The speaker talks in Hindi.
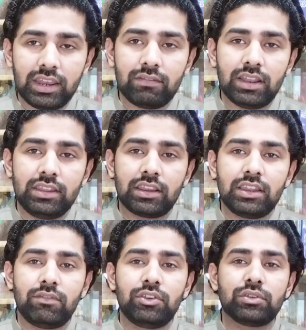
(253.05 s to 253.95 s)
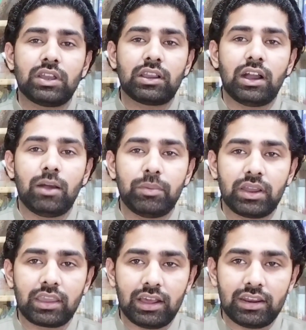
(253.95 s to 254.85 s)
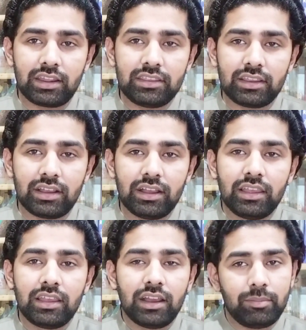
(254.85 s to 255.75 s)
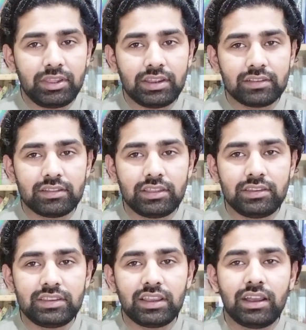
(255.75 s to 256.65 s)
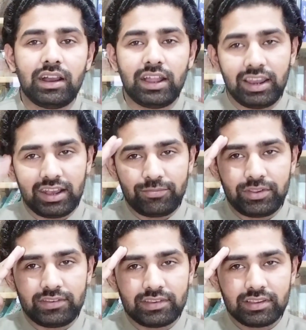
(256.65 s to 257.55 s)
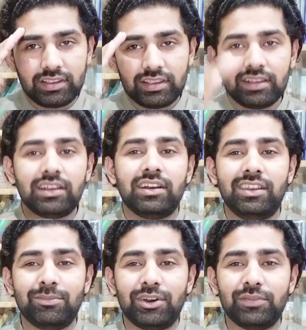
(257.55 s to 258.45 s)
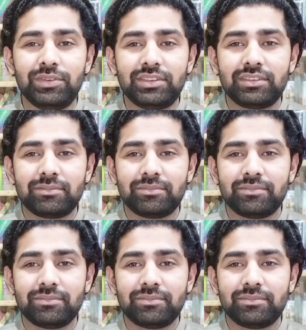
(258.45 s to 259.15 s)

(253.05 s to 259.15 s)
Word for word: आने वाली अगली वीडियो तक अपना ख्याल रखिएगा हमें इजाज़त दीजिए अल्लाह हाफिज़ अली मुहाफिज